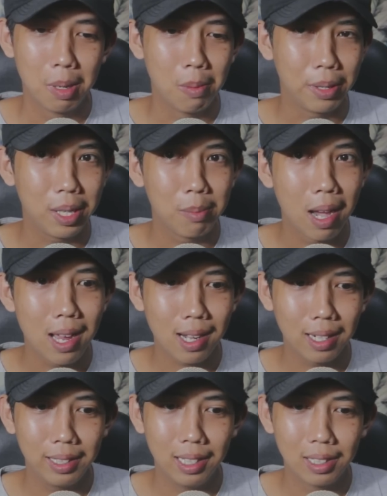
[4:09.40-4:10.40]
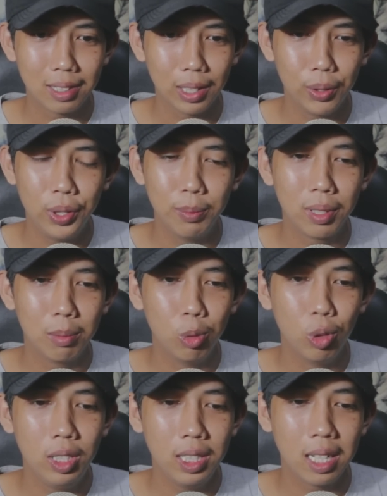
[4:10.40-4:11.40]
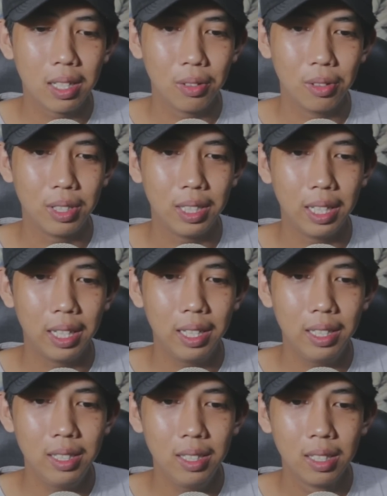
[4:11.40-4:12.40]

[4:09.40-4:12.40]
Mamahnya marah ya satu jam kemudian oke